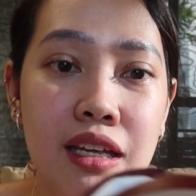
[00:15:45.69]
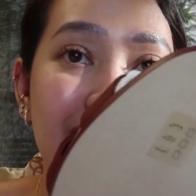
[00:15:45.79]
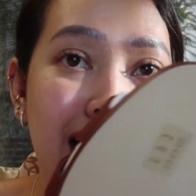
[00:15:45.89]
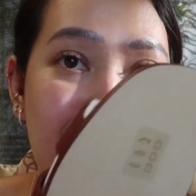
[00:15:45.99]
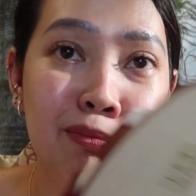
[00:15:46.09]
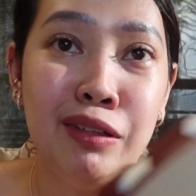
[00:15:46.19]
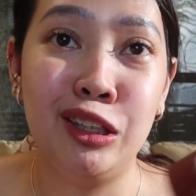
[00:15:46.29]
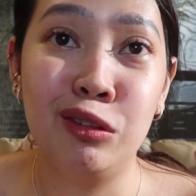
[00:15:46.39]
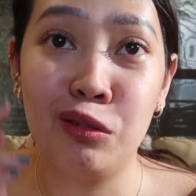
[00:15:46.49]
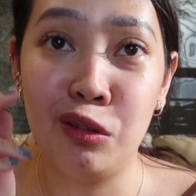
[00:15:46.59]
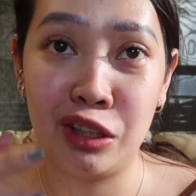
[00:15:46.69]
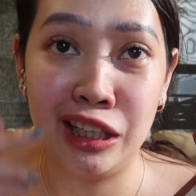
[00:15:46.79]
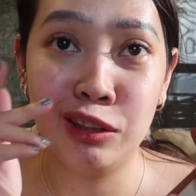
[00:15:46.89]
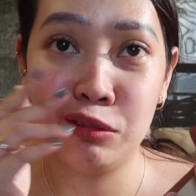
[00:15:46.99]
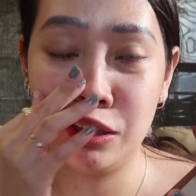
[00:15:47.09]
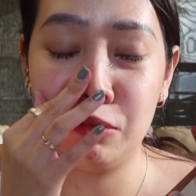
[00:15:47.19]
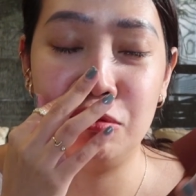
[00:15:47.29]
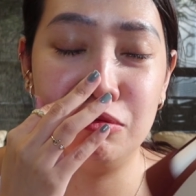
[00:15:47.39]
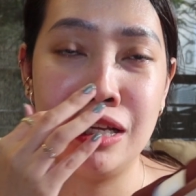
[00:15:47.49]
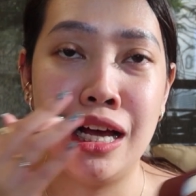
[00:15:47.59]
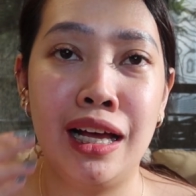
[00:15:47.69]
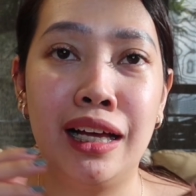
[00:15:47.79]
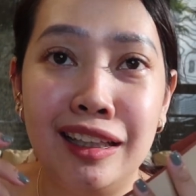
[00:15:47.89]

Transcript: Grabe, yung oran ko na una.